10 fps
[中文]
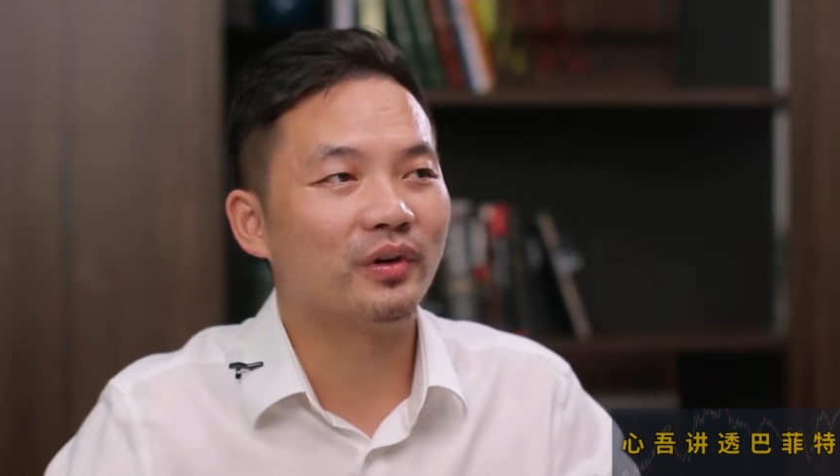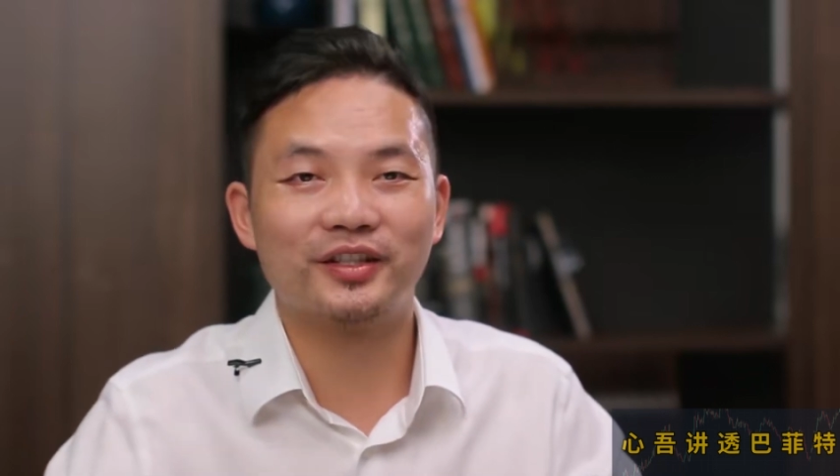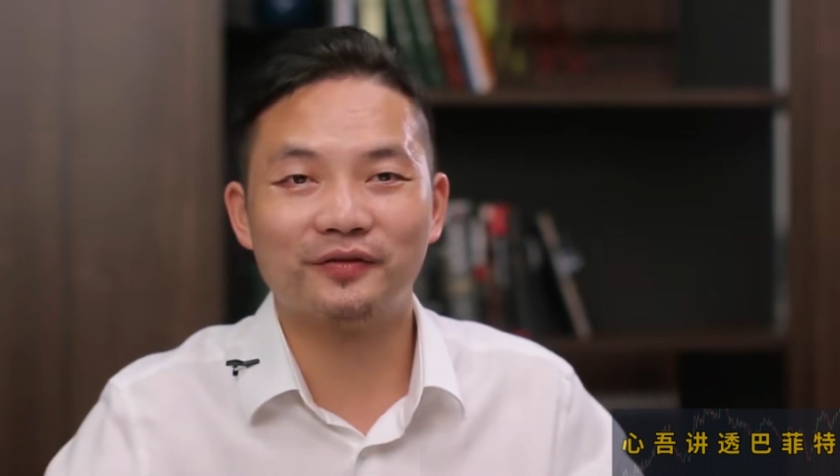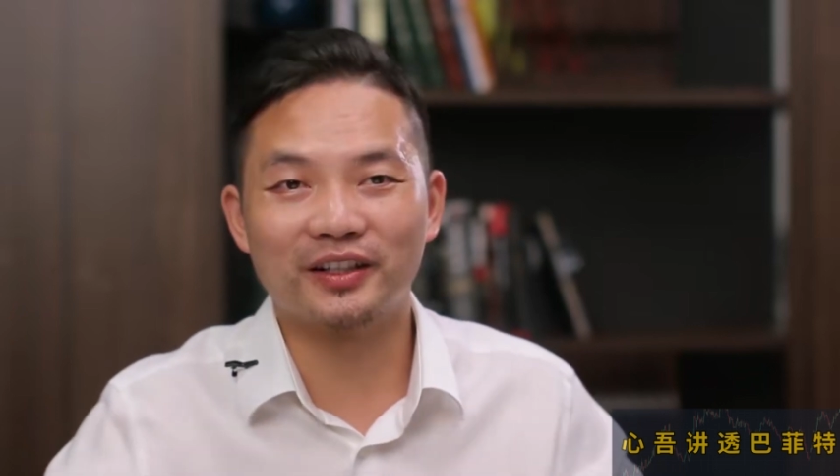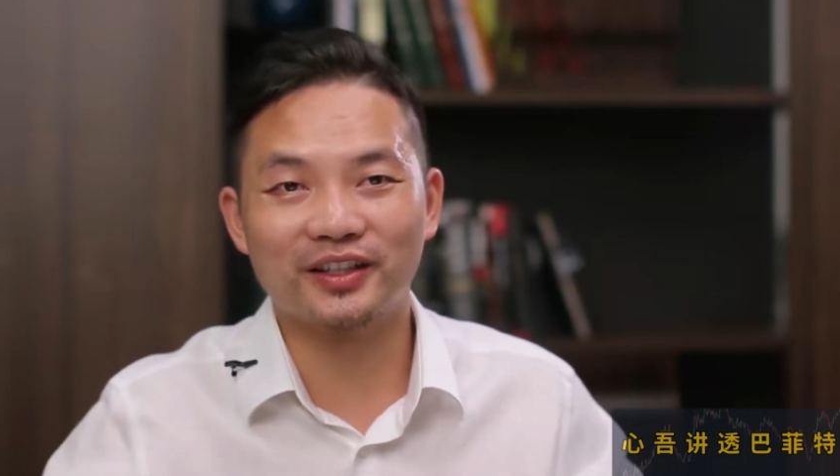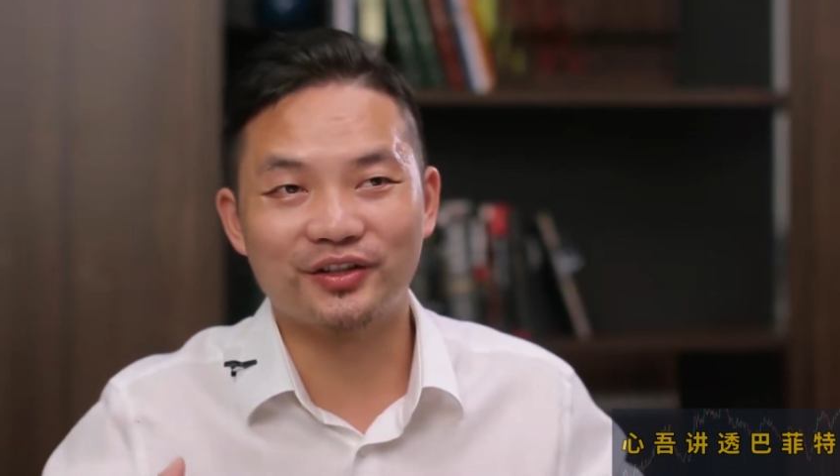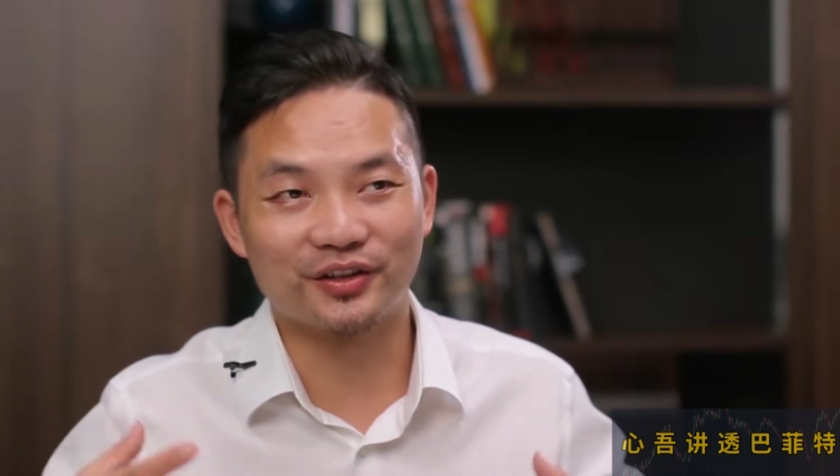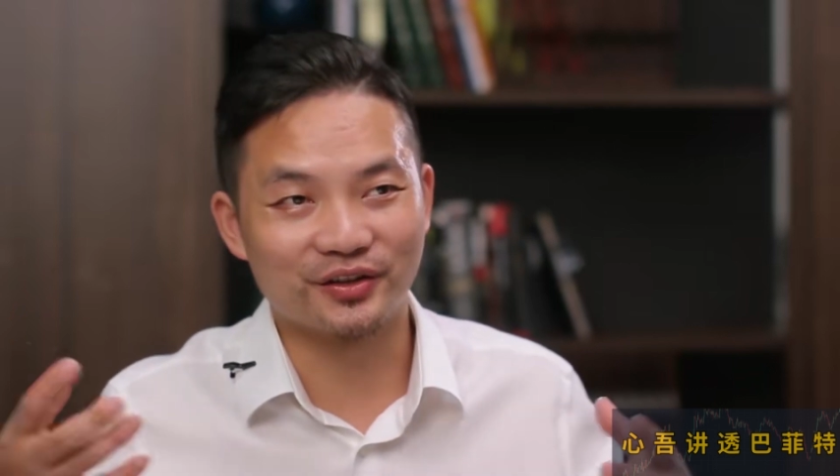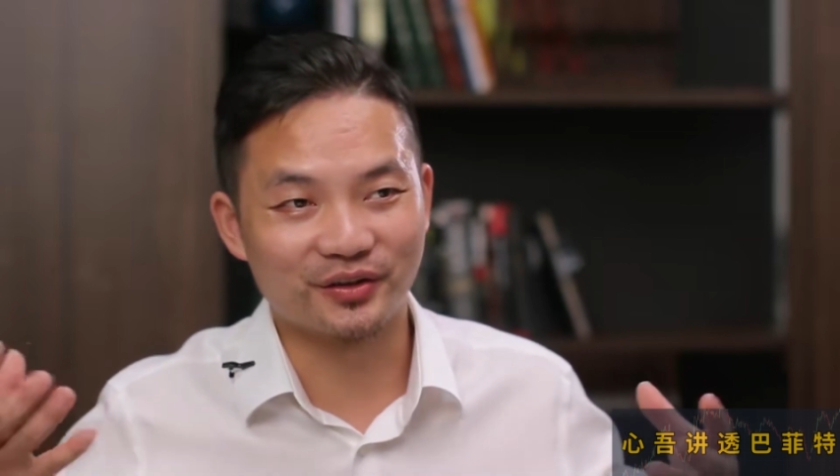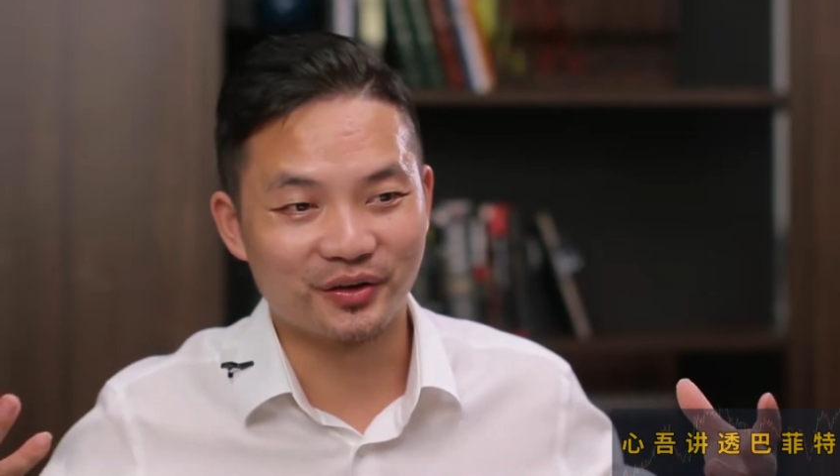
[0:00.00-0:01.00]
西方人
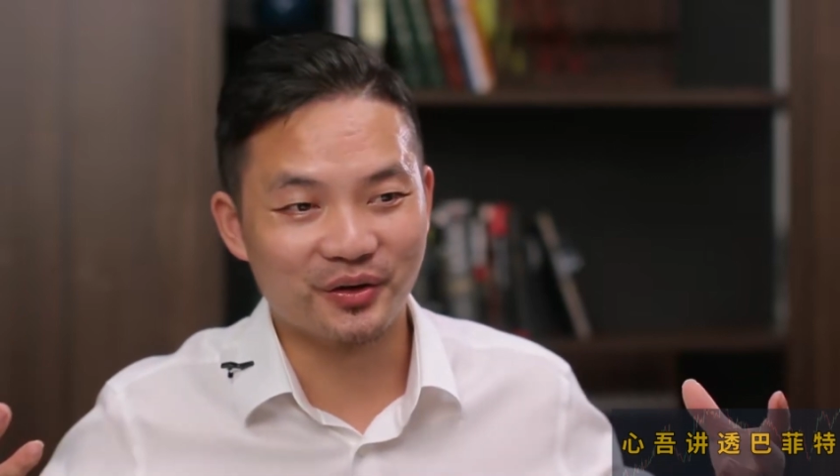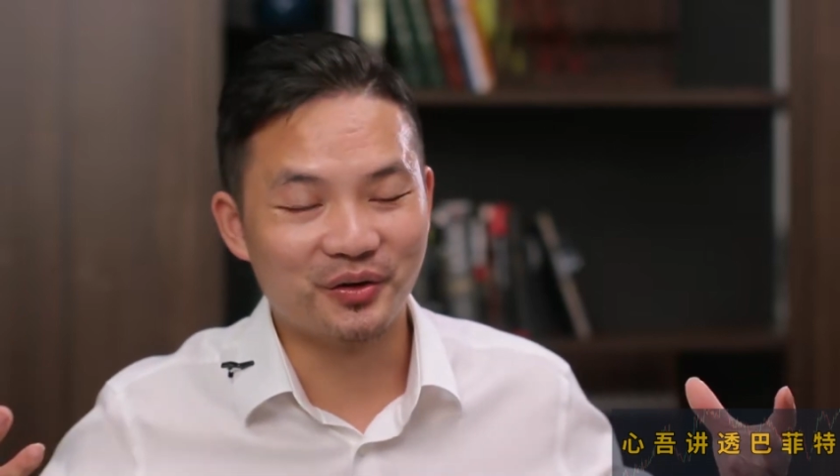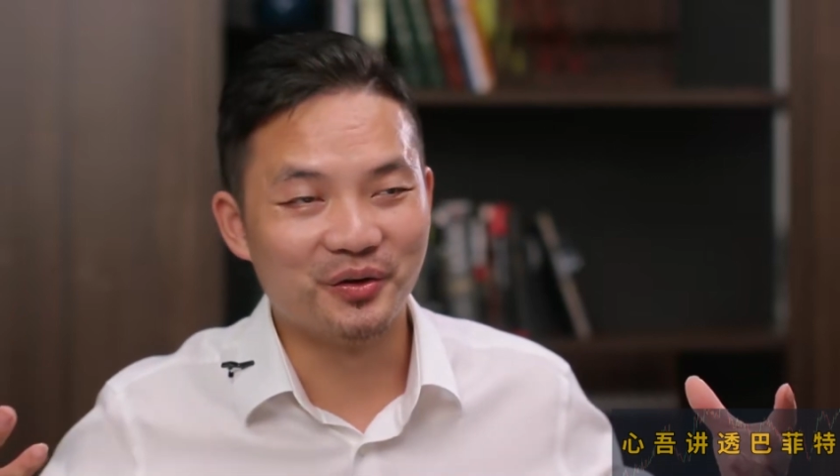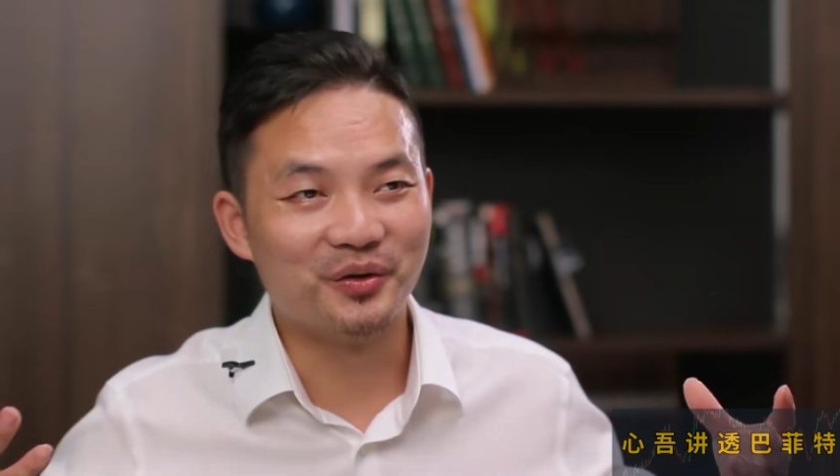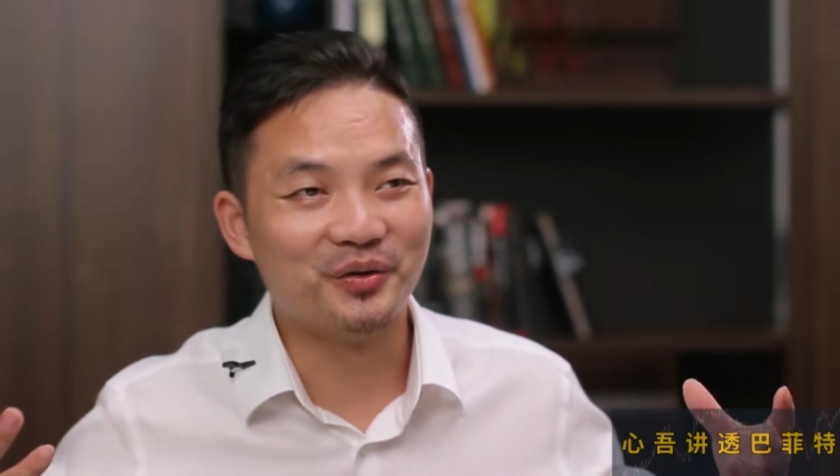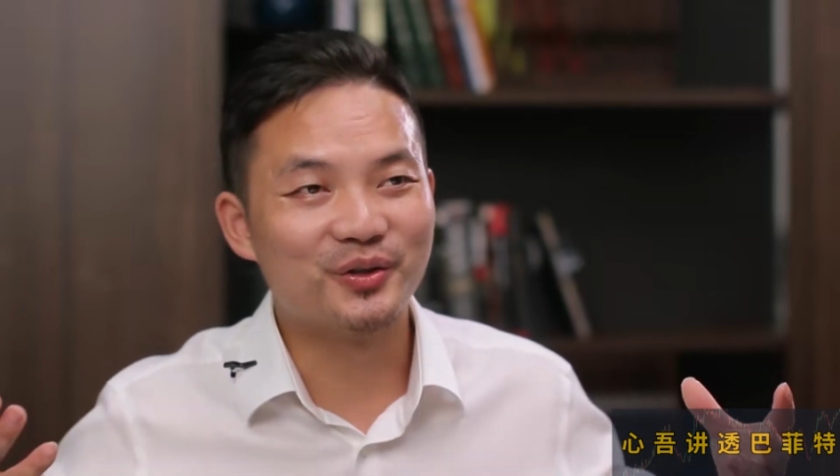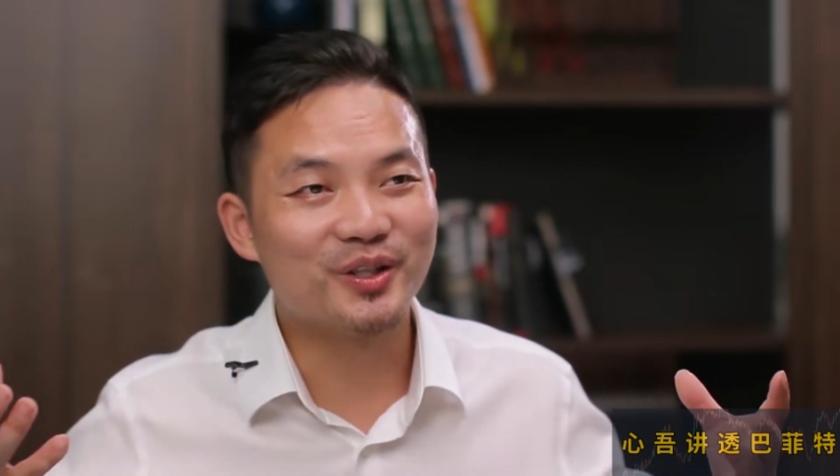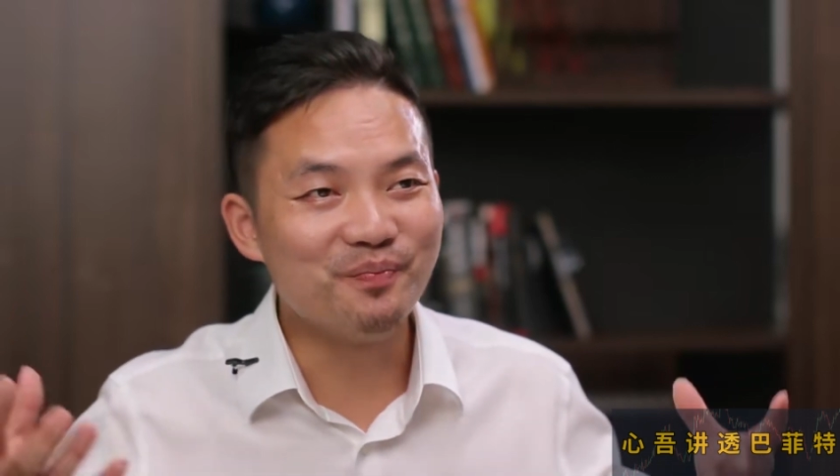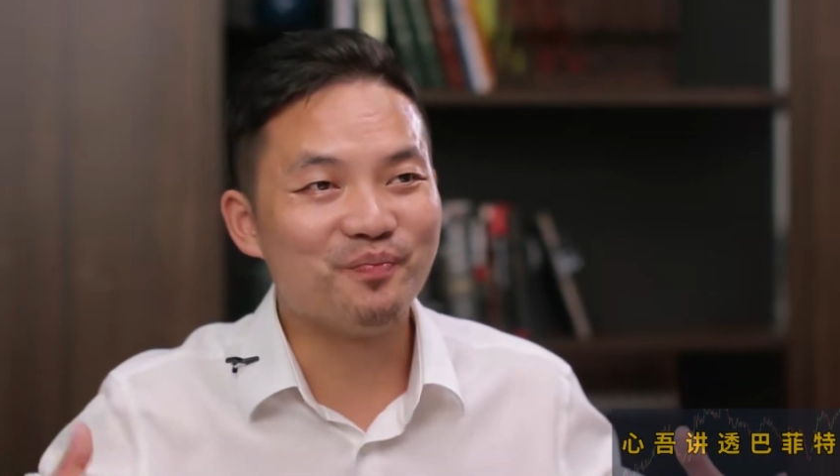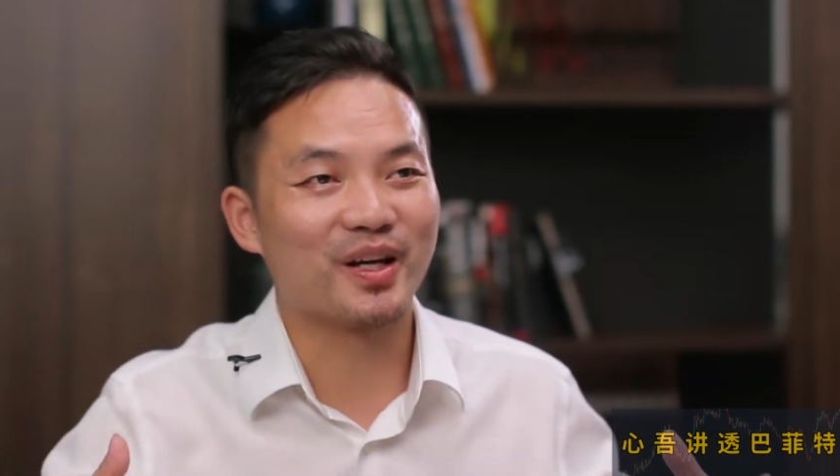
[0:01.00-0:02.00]
只是证